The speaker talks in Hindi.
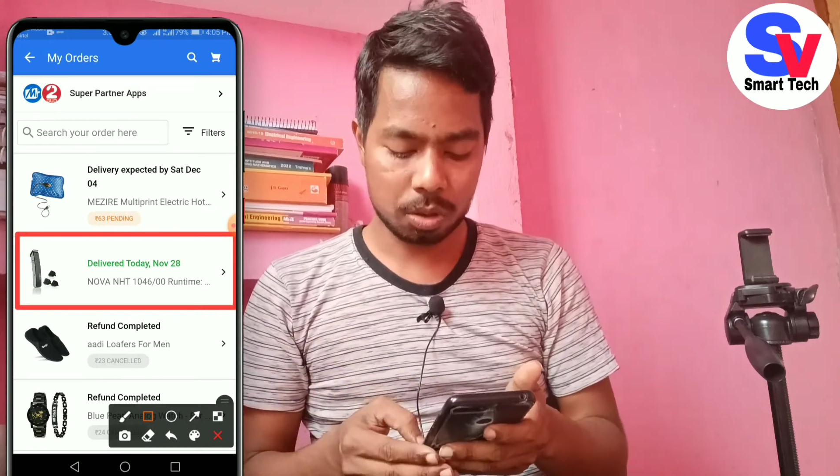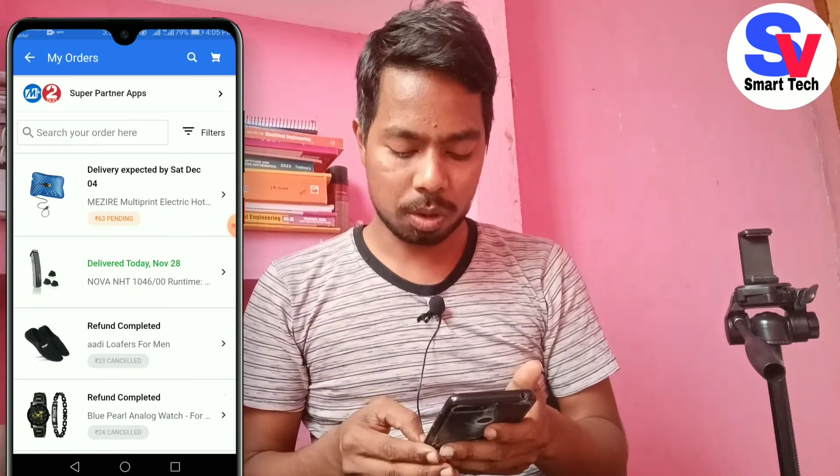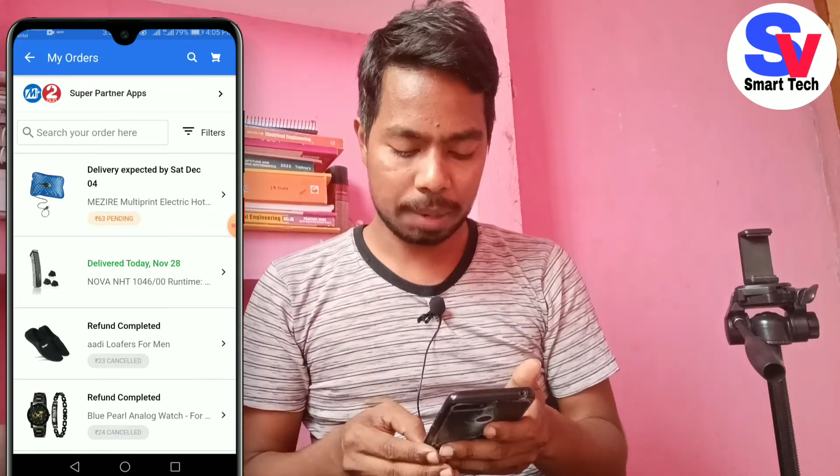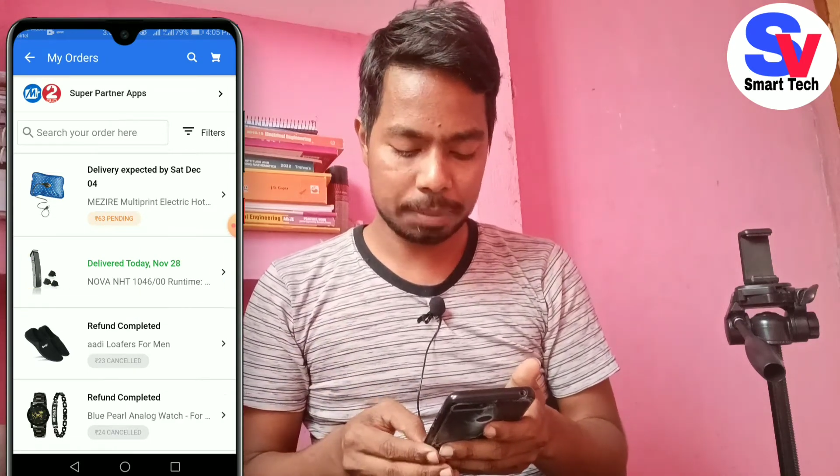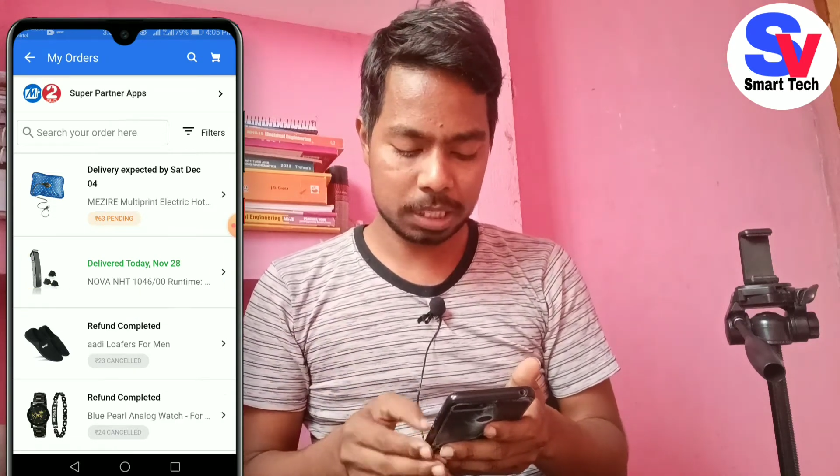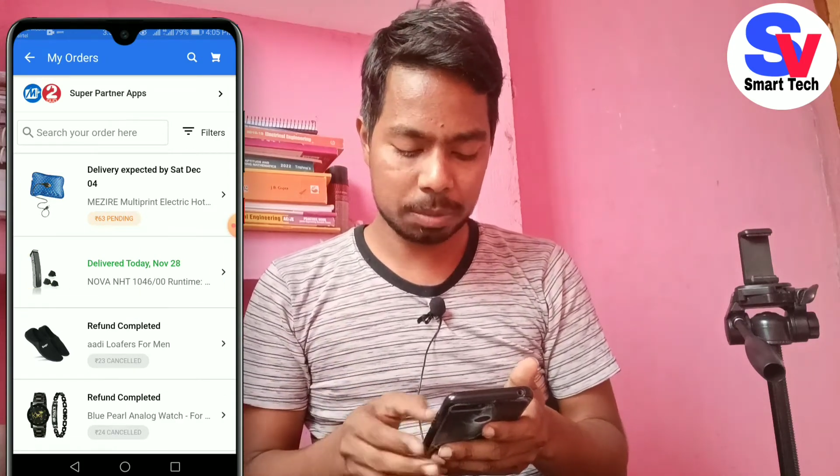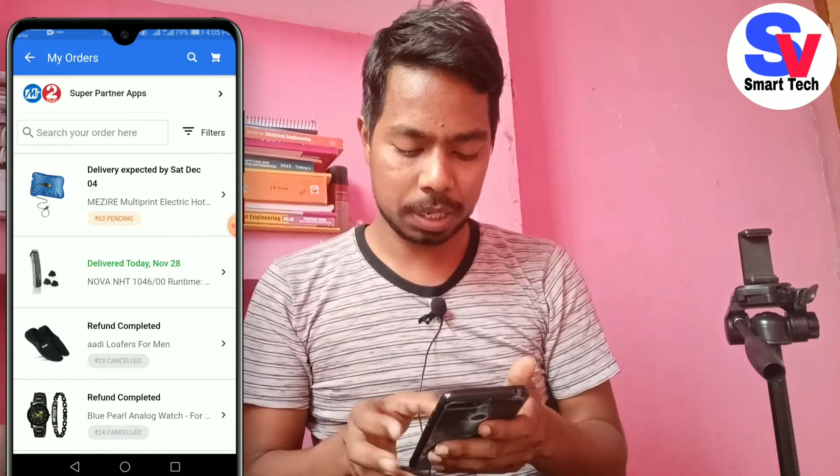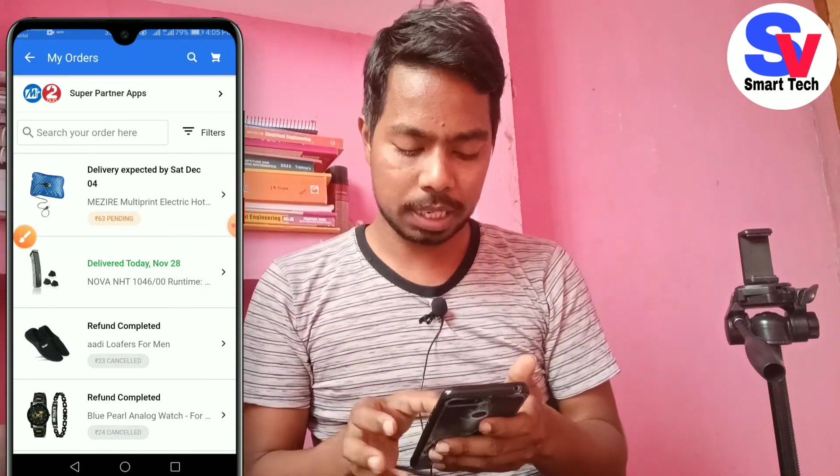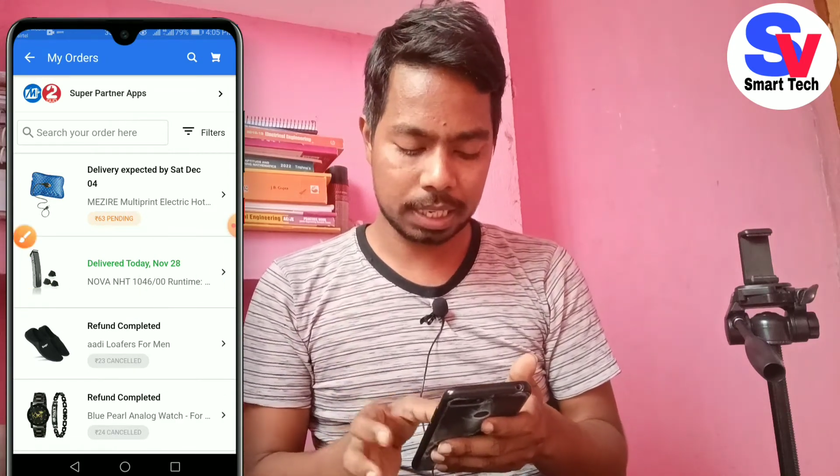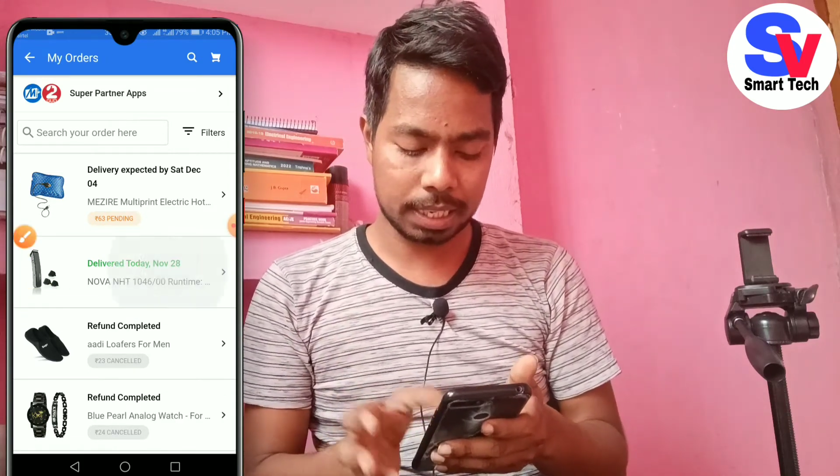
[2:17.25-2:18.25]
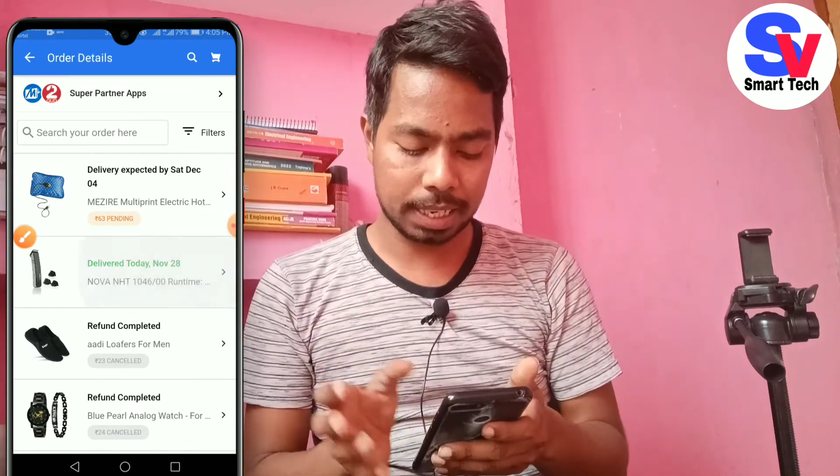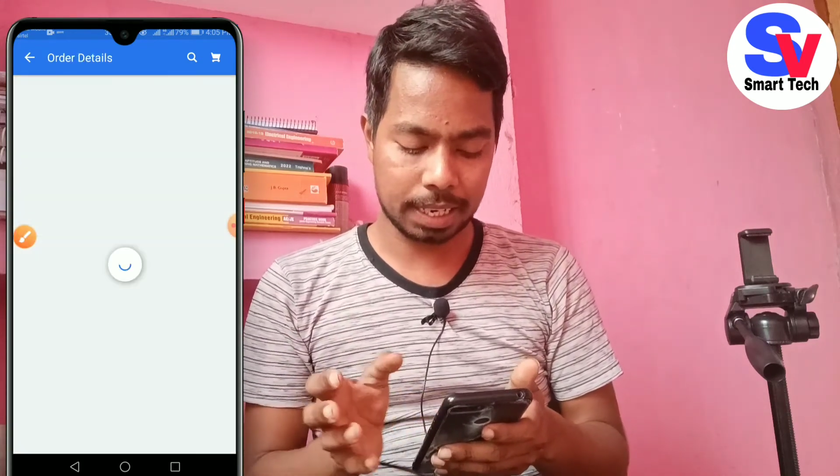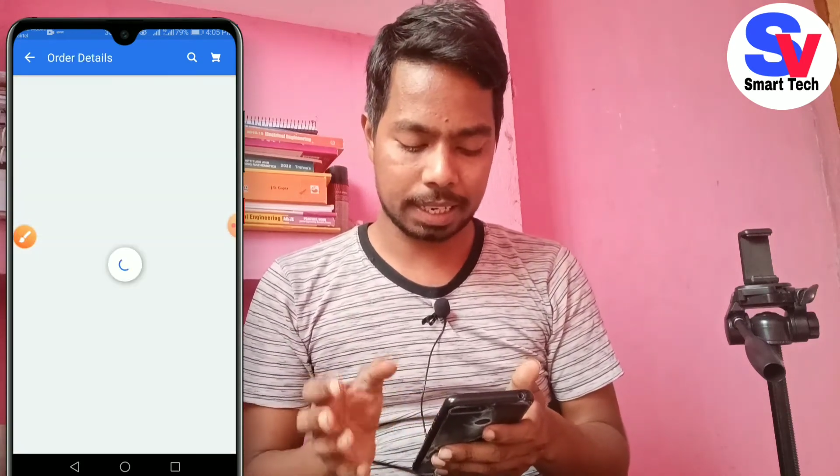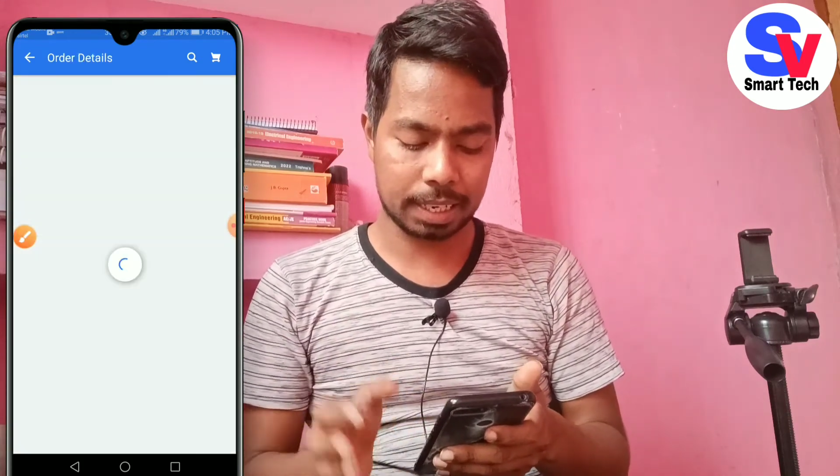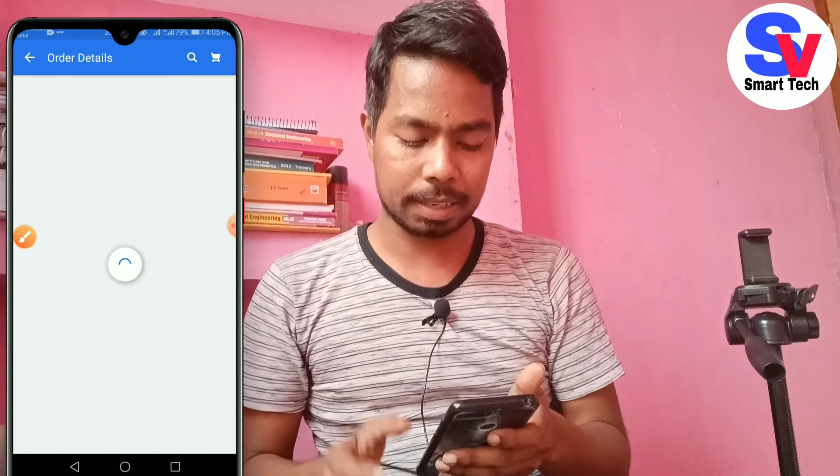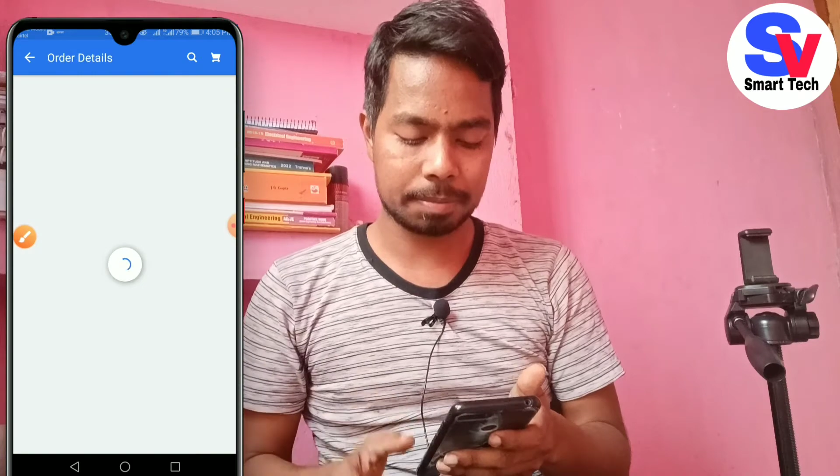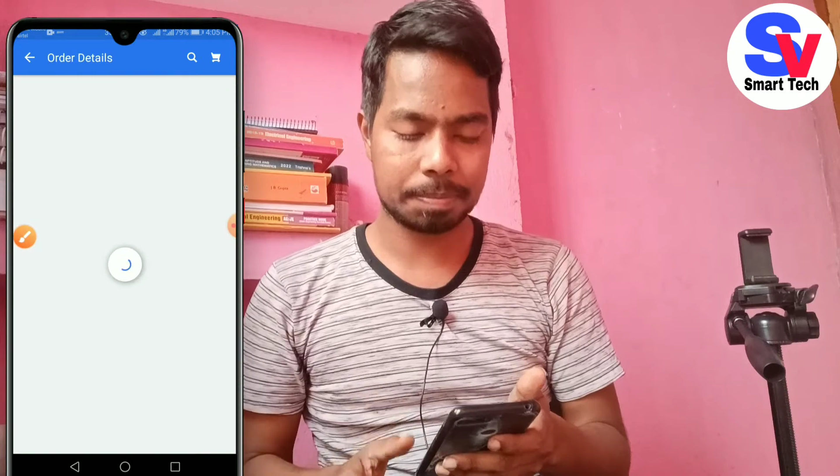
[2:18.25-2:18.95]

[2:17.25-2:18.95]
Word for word: तो हम इस पर क्लिक करेंगे